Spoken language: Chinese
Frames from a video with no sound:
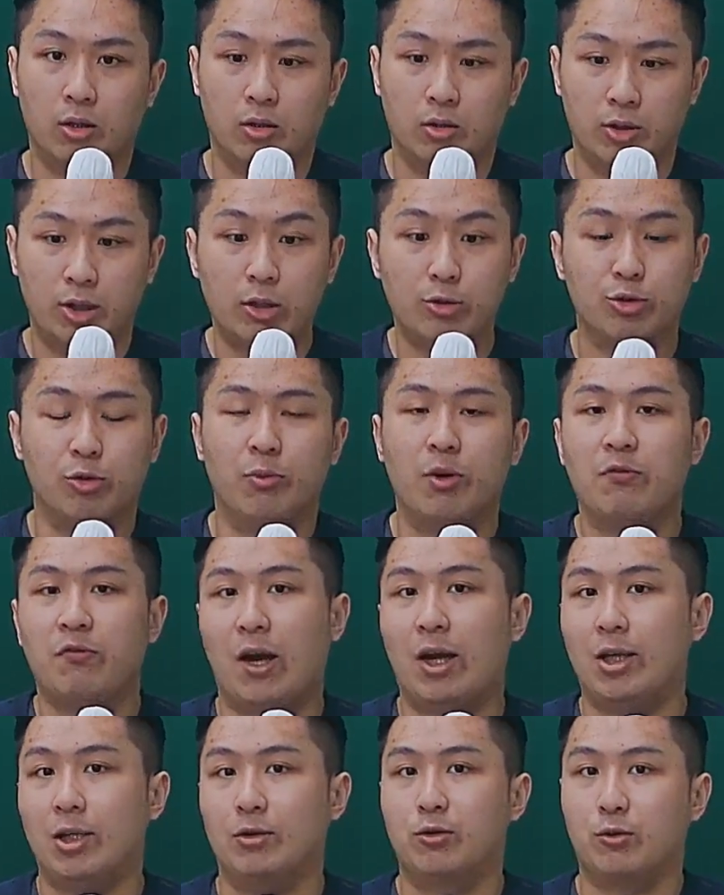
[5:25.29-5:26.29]
要准备
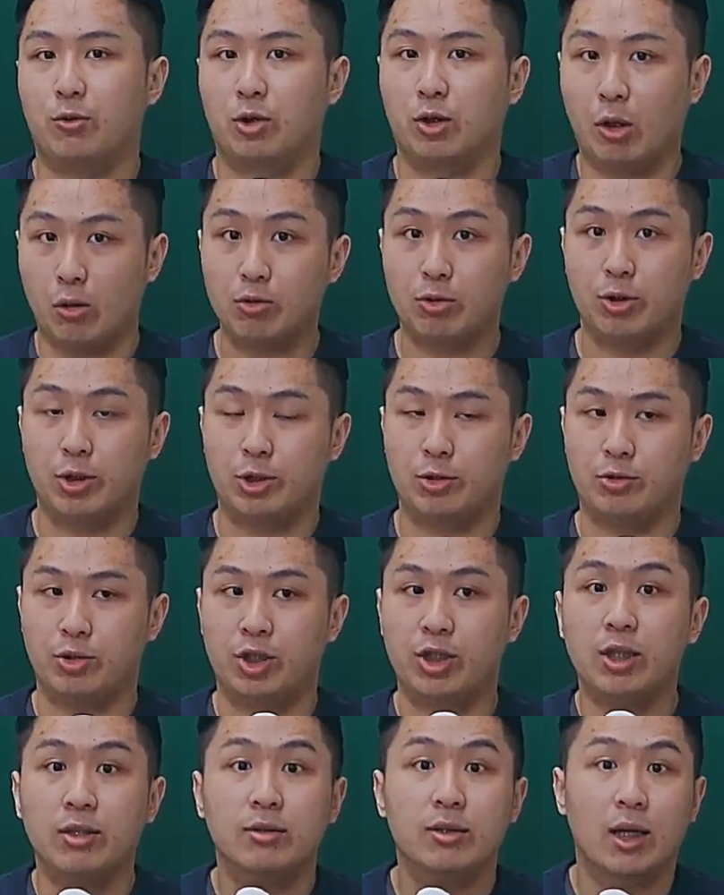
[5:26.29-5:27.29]
法研所的同学，就是
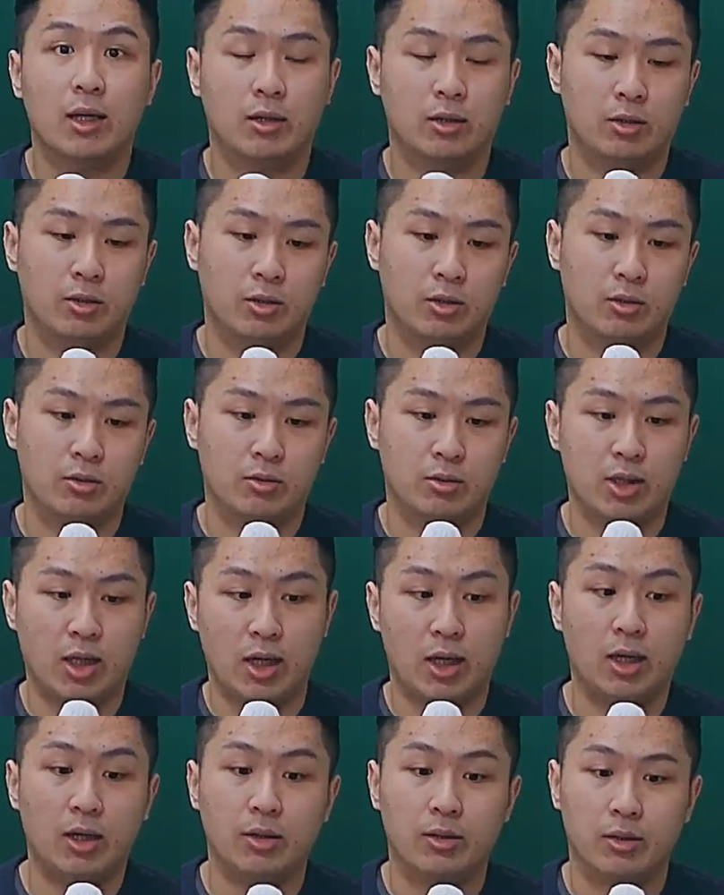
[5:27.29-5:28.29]
现在可能
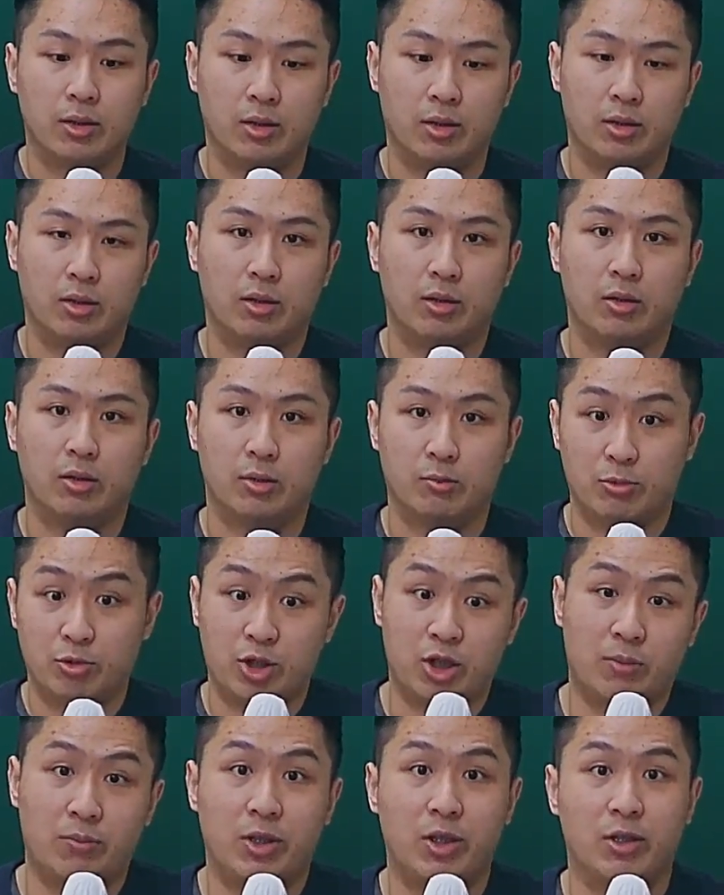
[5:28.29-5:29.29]
在荧幕
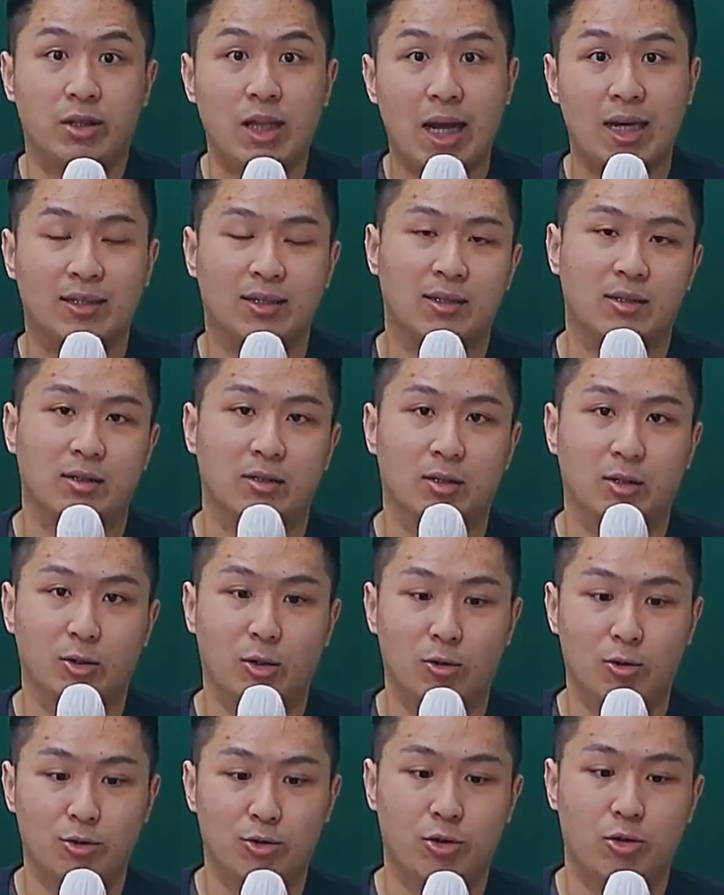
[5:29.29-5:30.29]
前面大四的
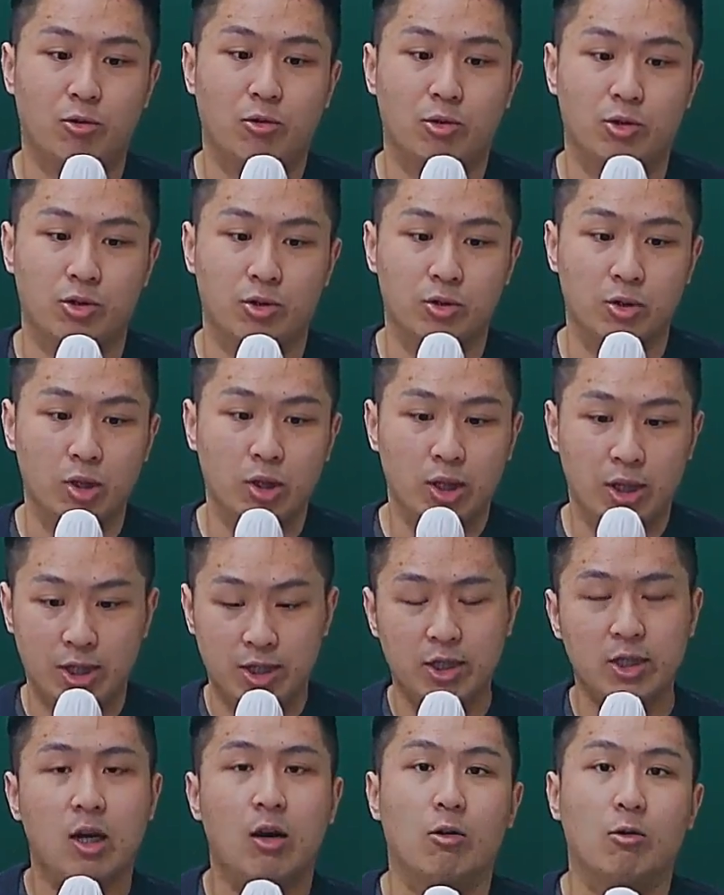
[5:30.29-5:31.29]
同学，或是已
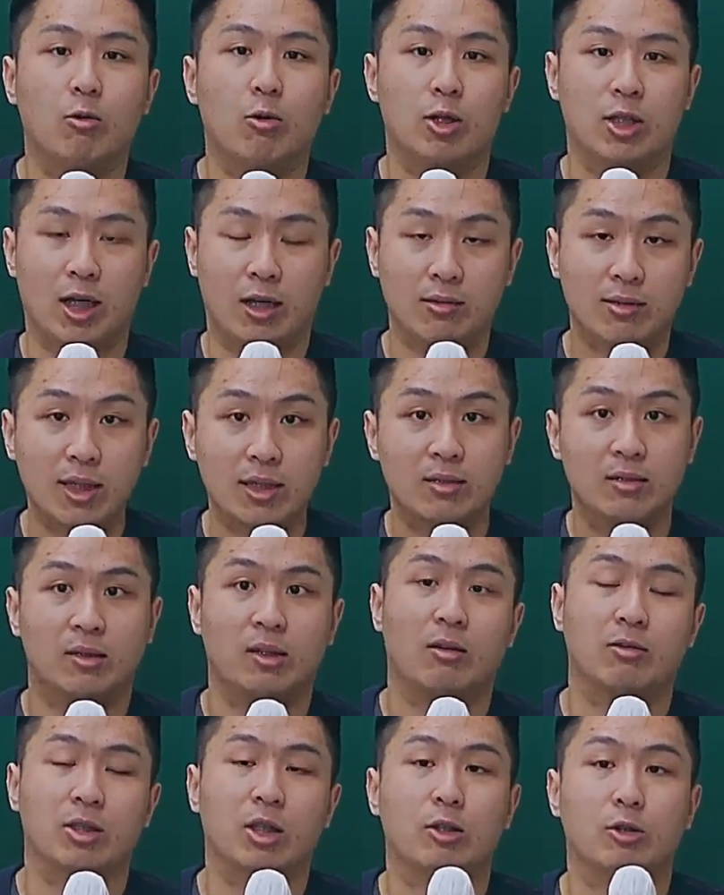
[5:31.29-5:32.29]
经考过了想要再次
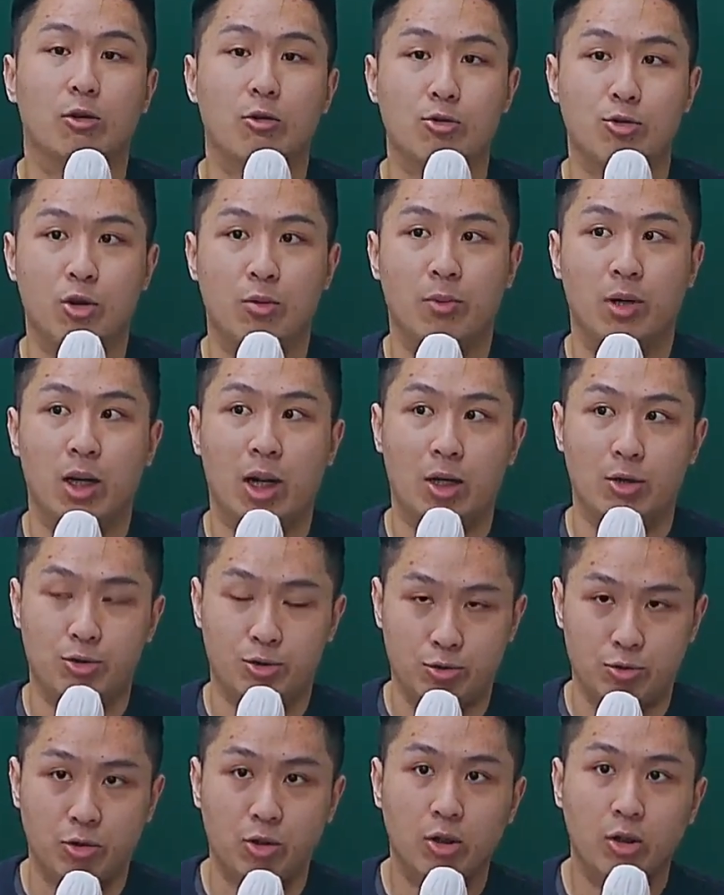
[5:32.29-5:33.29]
挑战的同学们来
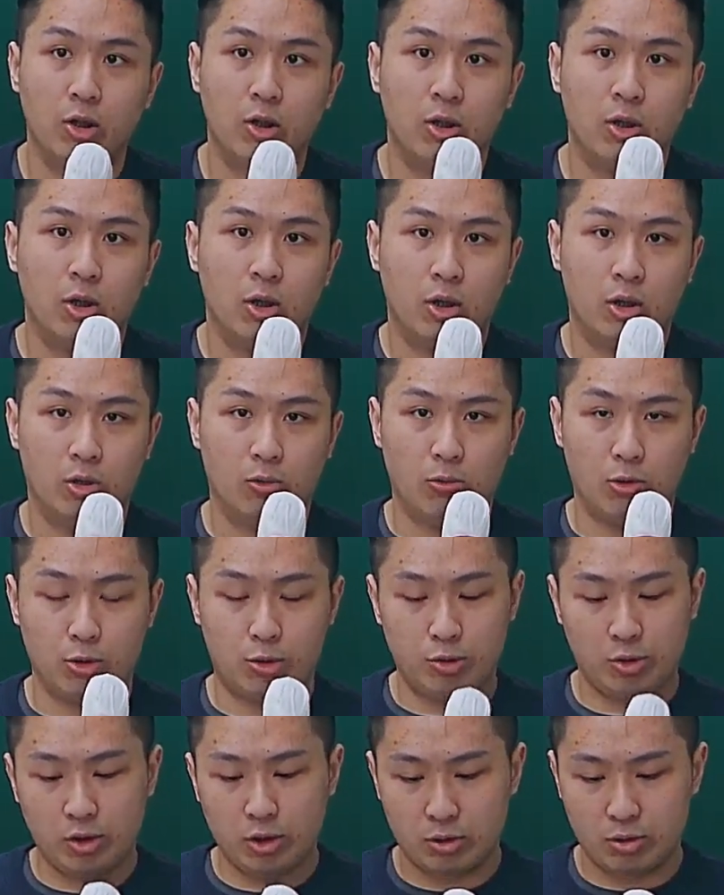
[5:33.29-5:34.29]
说，我
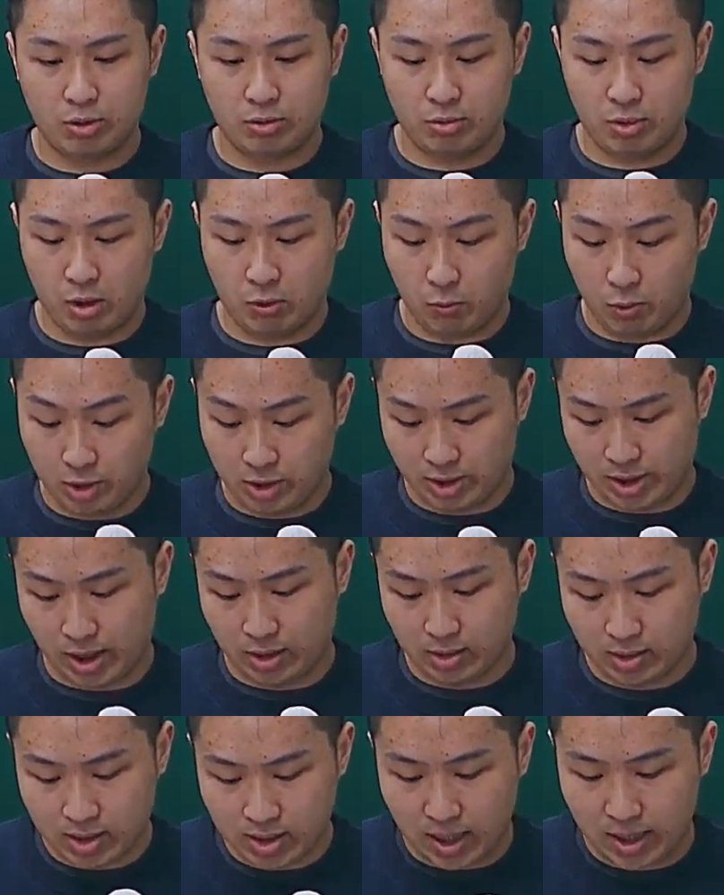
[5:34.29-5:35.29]
觉得除了文
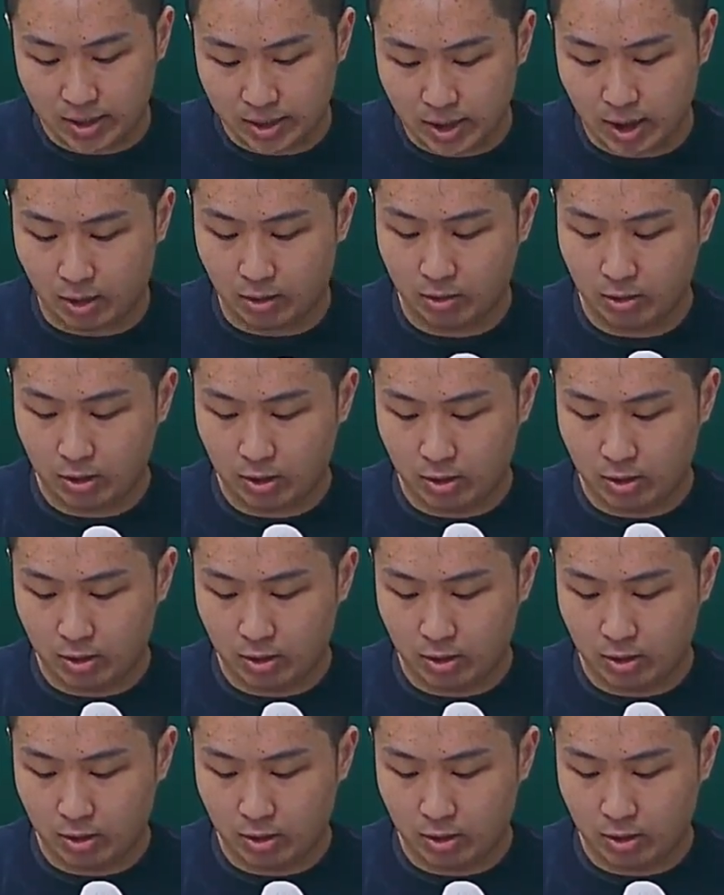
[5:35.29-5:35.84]
章摘要